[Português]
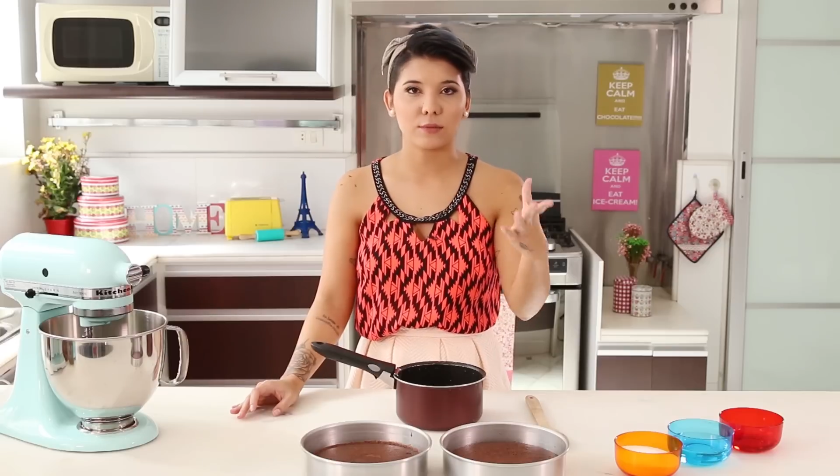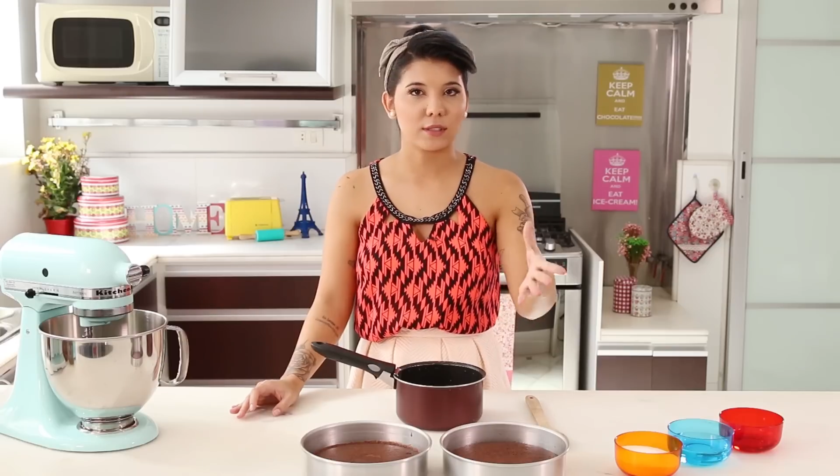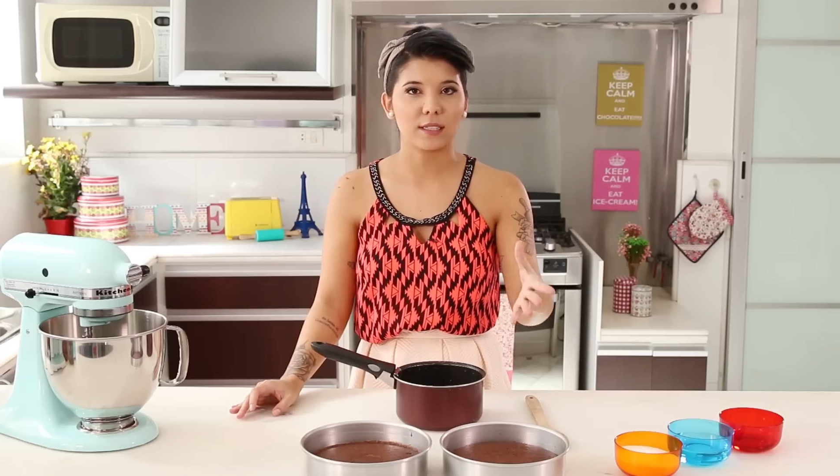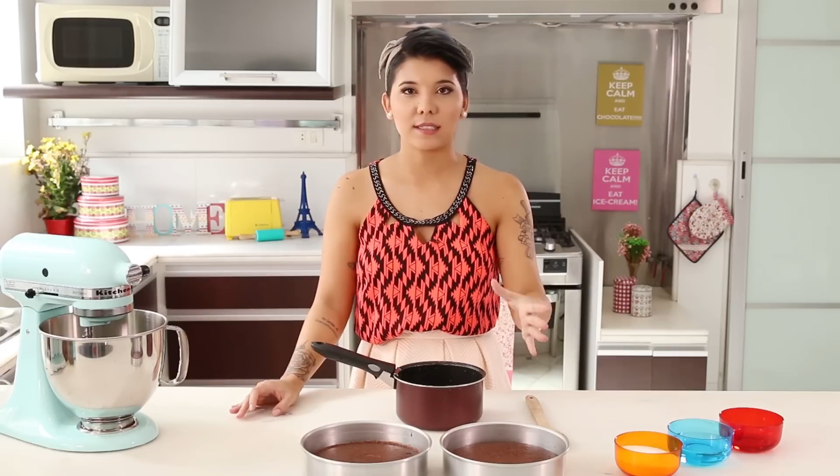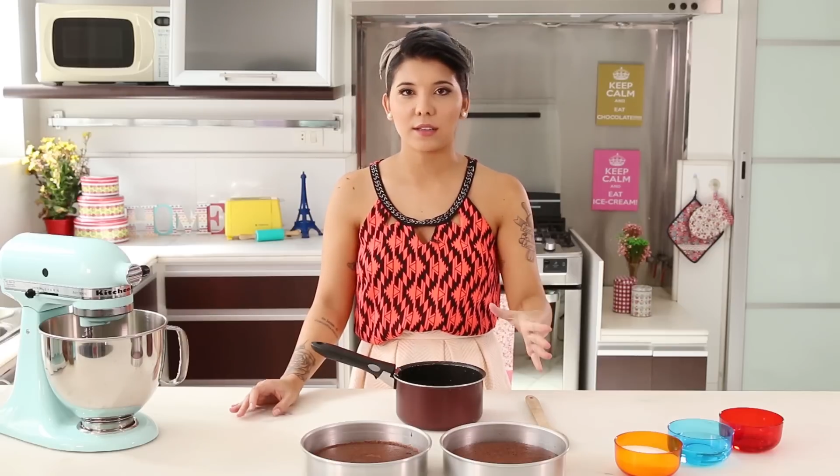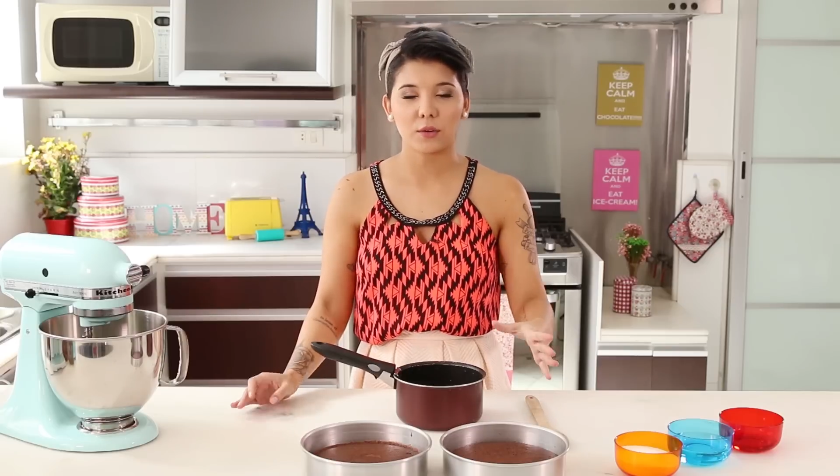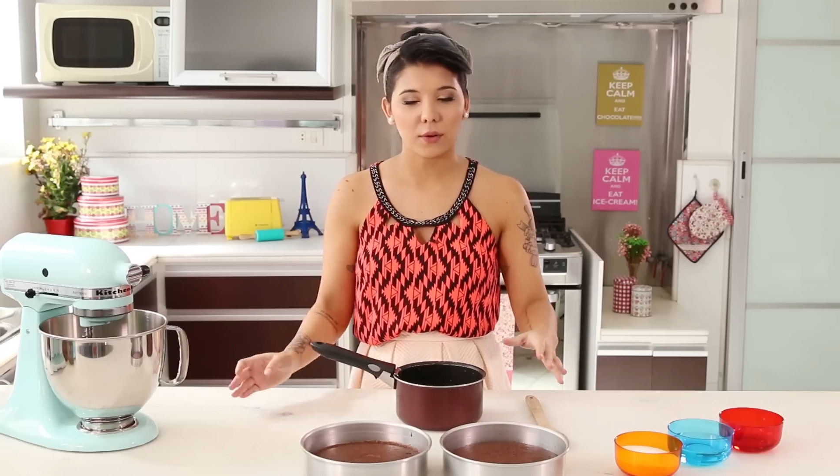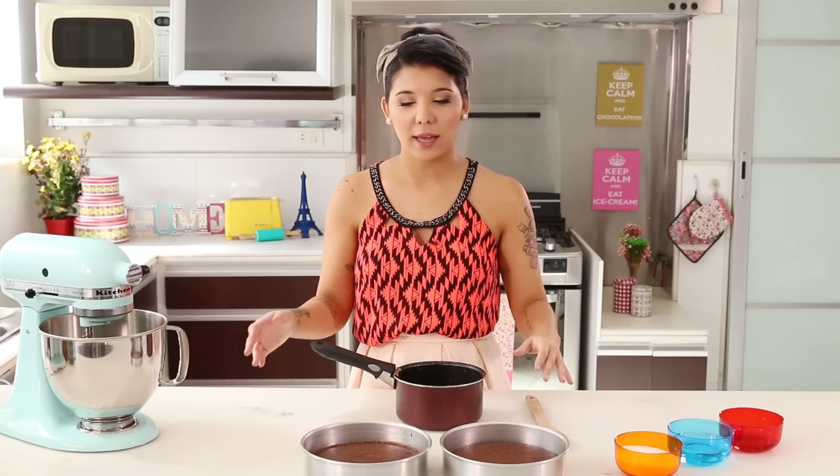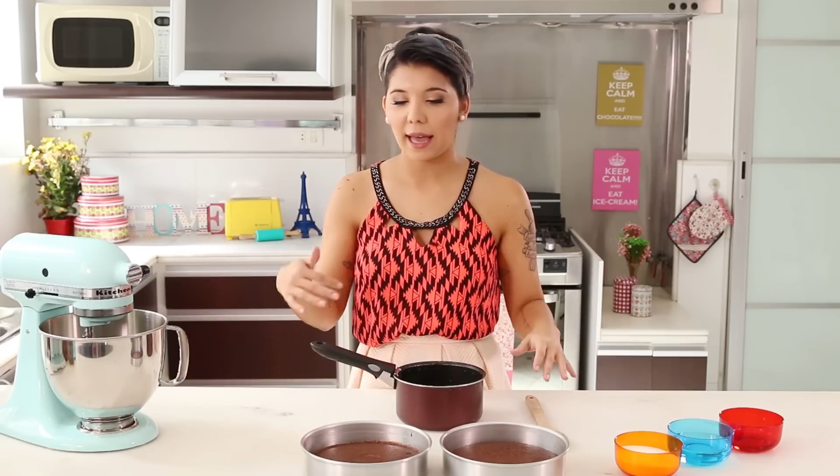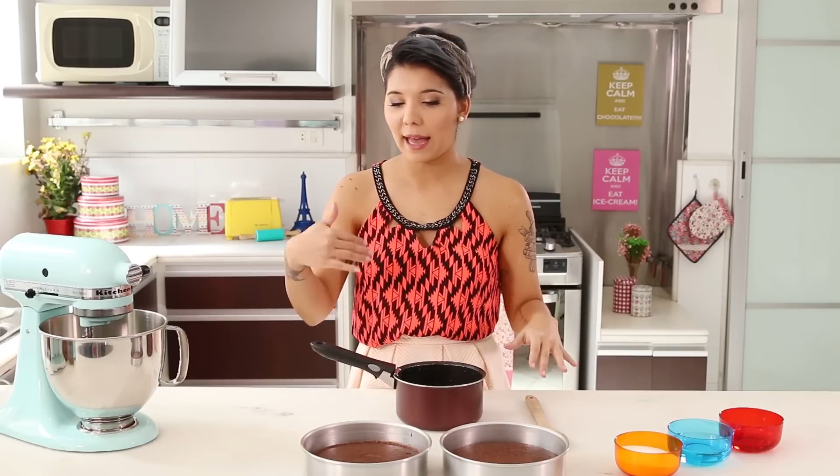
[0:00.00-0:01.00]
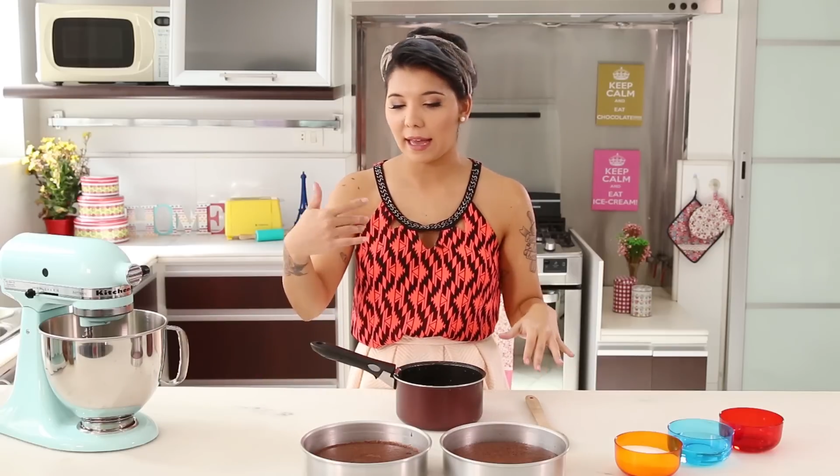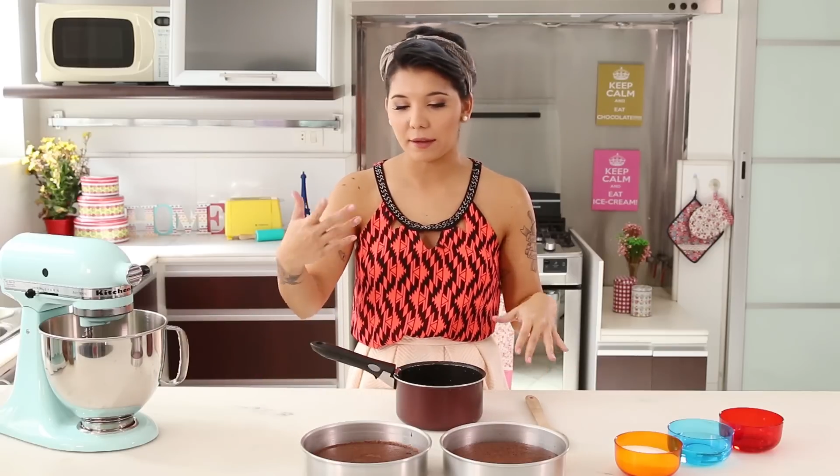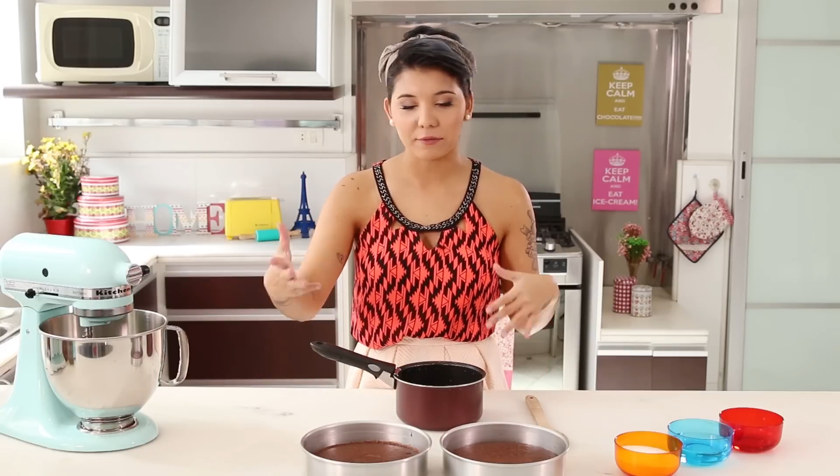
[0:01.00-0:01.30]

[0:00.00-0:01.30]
se você quiser trocar,